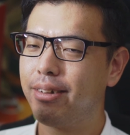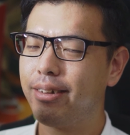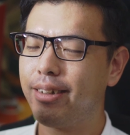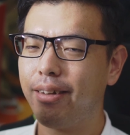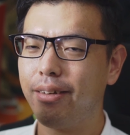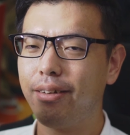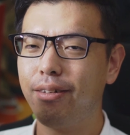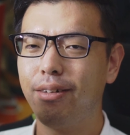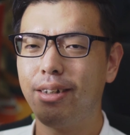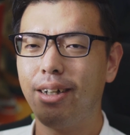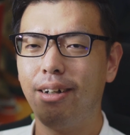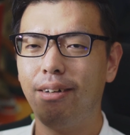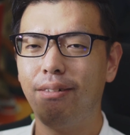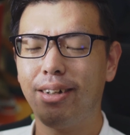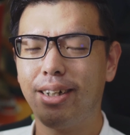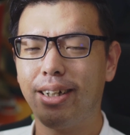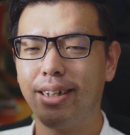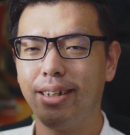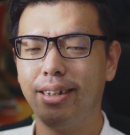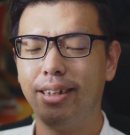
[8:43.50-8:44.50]
ん、どんな
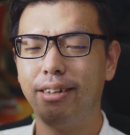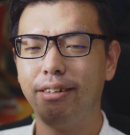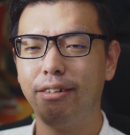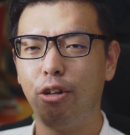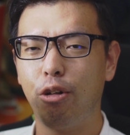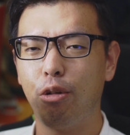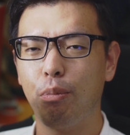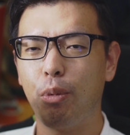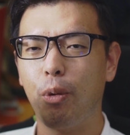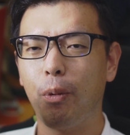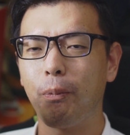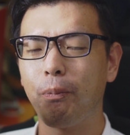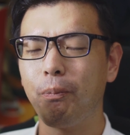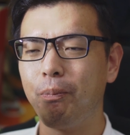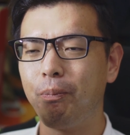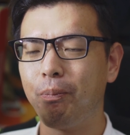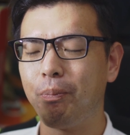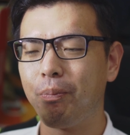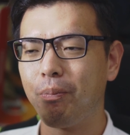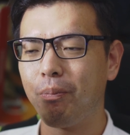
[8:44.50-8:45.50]
ジンバル使ってるかわか
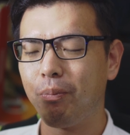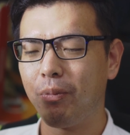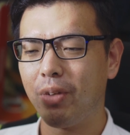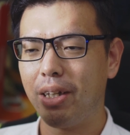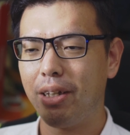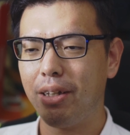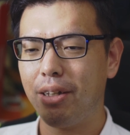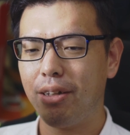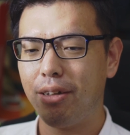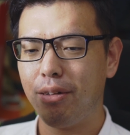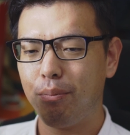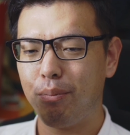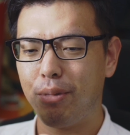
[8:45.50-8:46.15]
らないですけども、